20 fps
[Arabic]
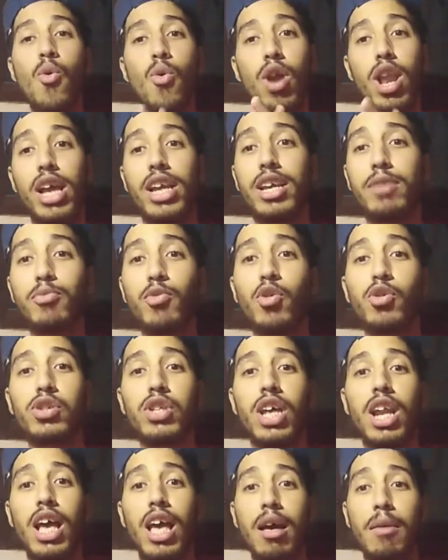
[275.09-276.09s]
ولكن بكل
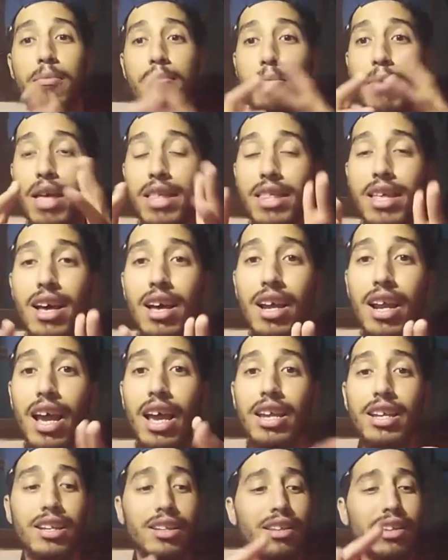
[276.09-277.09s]
صراحة بعدها
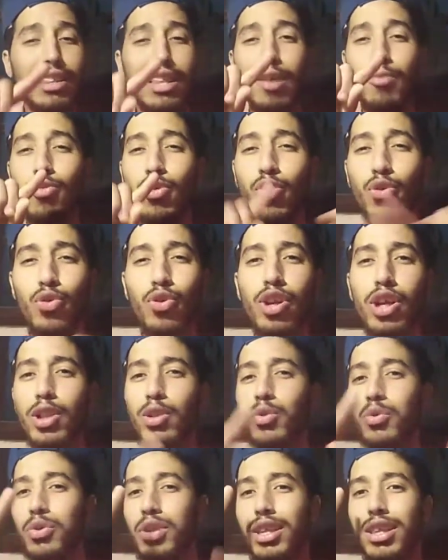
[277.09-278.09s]
رأينا تضامن
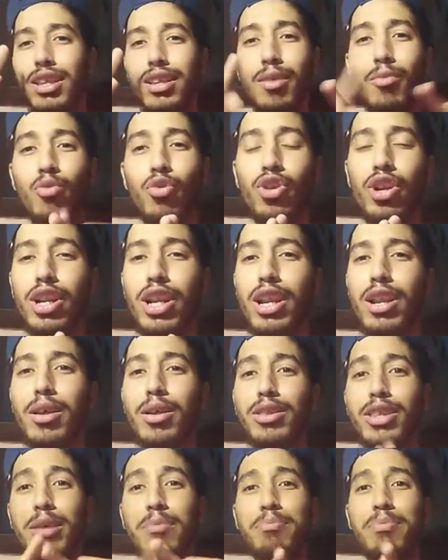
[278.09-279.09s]
رونالدو
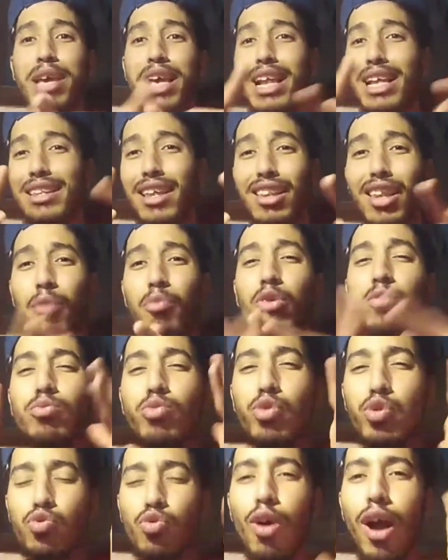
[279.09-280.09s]
تضامن ديمبيلي تضامن
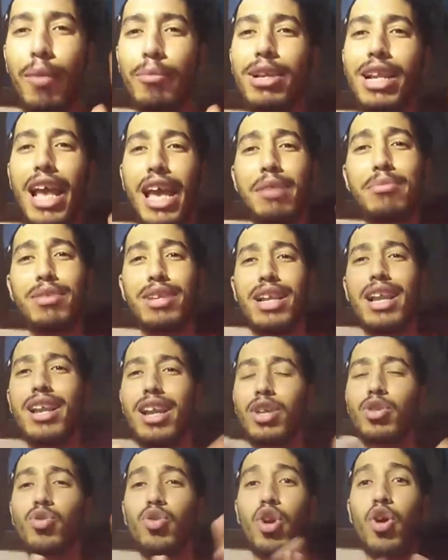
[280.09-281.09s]
مجموعة من اللاعبين لن
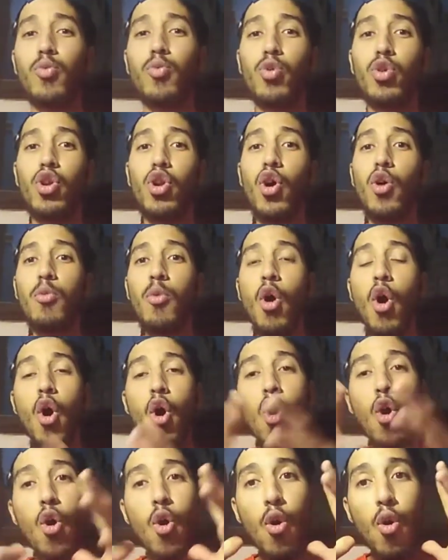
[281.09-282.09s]
أذكرهم كلهم